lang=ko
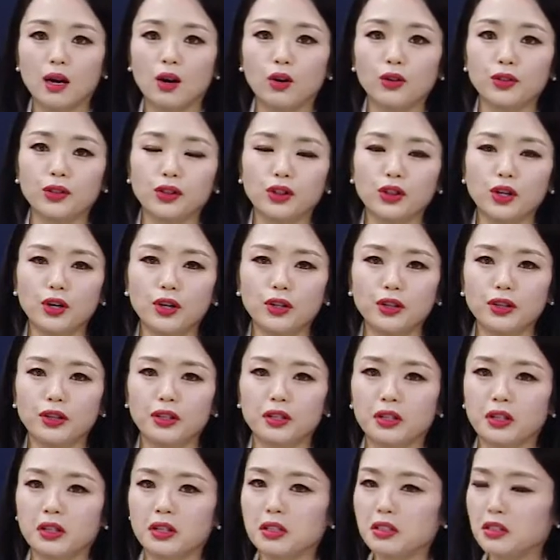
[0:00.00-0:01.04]
어떤
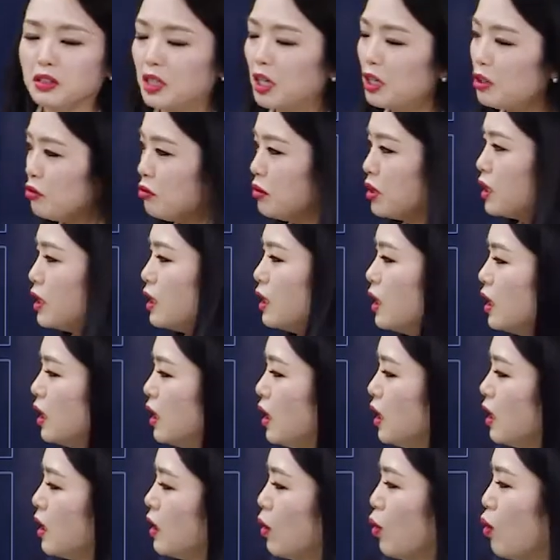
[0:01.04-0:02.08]
스케줄 있니?
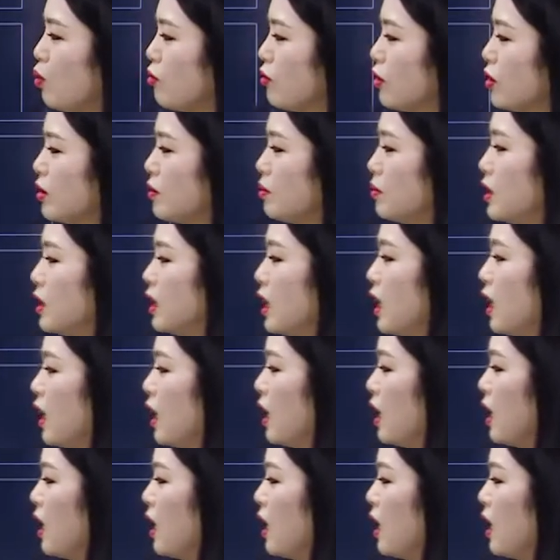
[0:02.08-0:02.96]
라고 물었습니다.